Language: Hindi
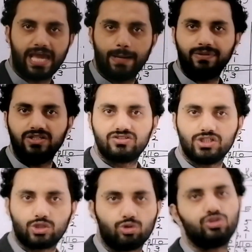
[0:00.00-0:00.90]
कैप इज
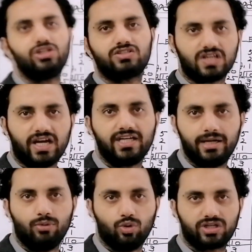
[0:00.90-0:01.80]
इक्वल टू ये साइन
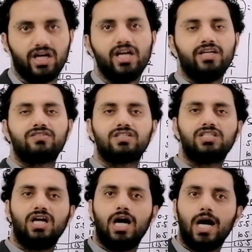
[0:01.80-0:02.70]
है मोड का इसकी
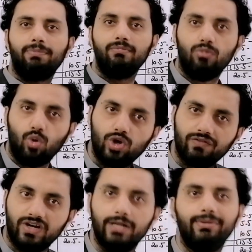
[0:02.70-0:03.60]
जगह आप
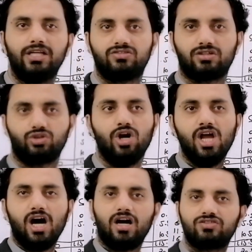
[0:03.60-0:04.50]
मोड वर्ड भी लिख सकते हो
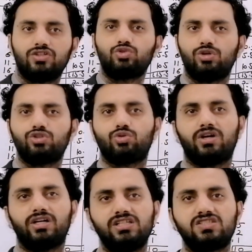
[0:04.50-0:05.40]
अक्सर स्टूडेंट्स को
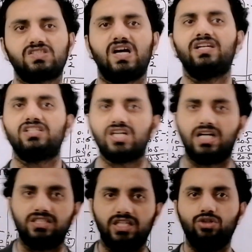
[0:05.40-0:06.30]
अगर ये साइन
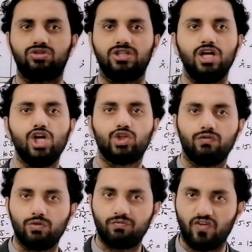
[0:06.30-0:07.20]
याद नहीं होते तो
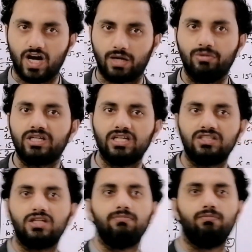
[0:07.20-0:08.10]
वो फार्मूले के
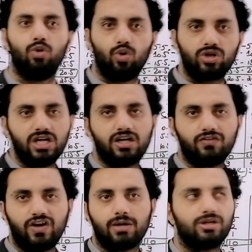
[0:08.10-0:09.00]
अंदर मोड का अगर
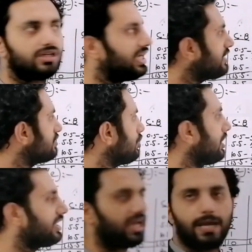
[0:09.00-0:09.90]
फार्मूले का एक्स का
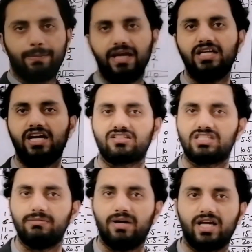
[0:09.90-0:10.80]
कैप है या एक्स
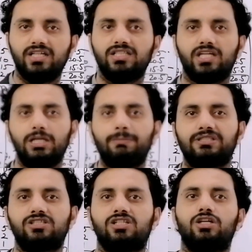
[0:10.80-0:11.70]
की बार है ये नहीं
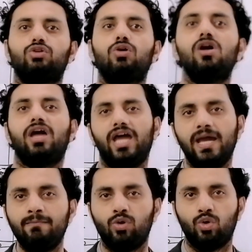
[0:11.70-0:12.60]
पता चलता तो
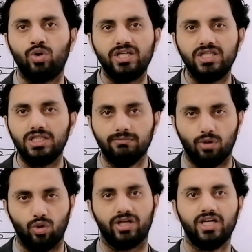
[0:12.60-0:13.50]
एम ओ डी ई
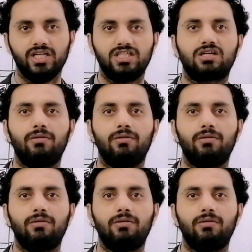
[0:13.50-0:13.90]
मोड ये